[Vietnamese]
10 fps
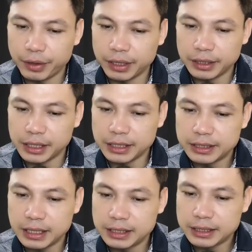Mày nói
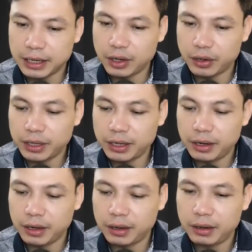thì nói nhẹ thôi,
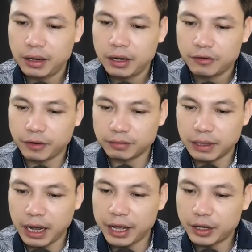ai lại nói toạc ra
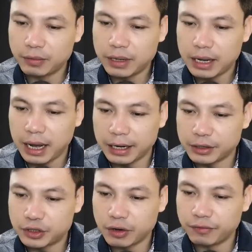thế? Mà
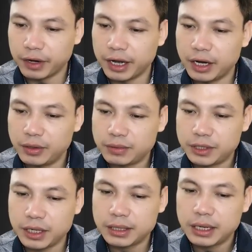này, thầy Hoàng
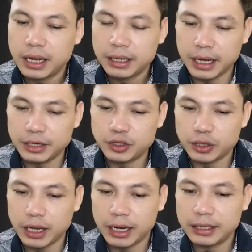nói như vậy có nghĩa
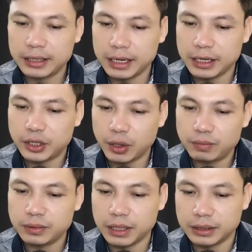là người ngoài cổng
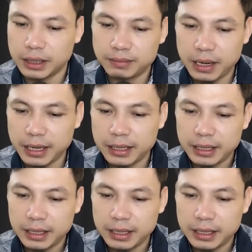đã có ma hả?